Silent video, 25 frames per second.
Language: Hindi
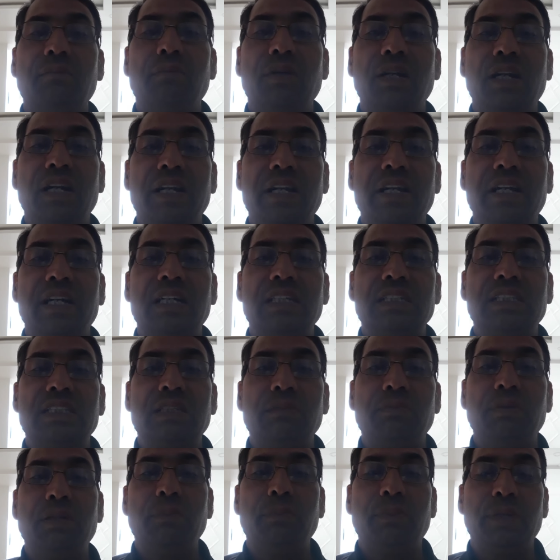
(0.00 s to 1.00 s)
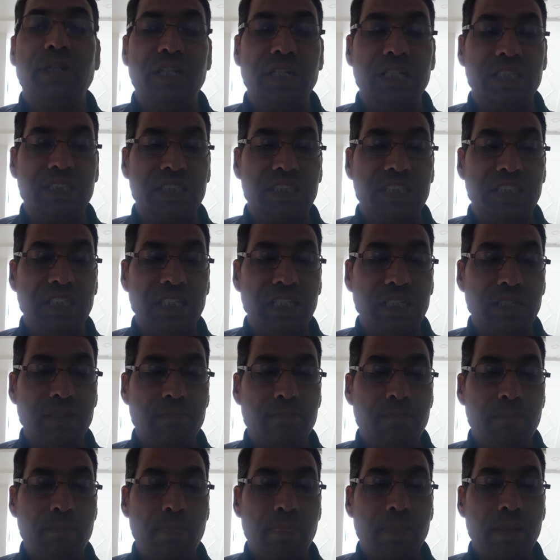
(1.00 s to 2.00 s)
बनाने का सफल प्रयास किया
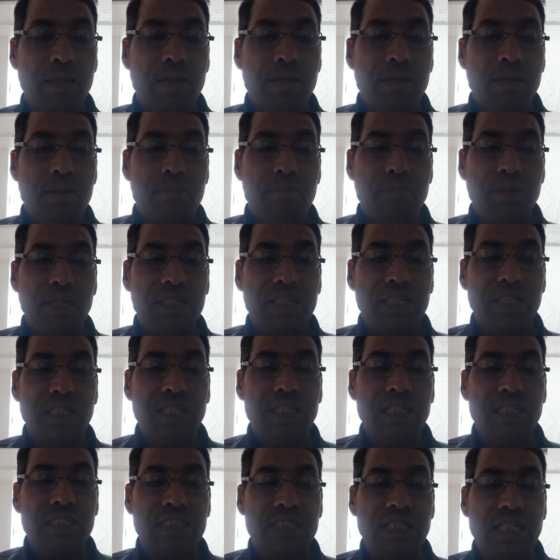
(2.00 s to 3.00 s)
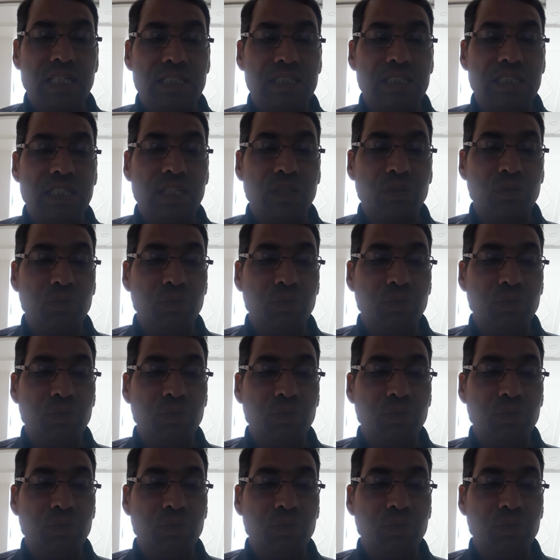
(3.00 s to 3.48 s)
भक्ति के साथ साथ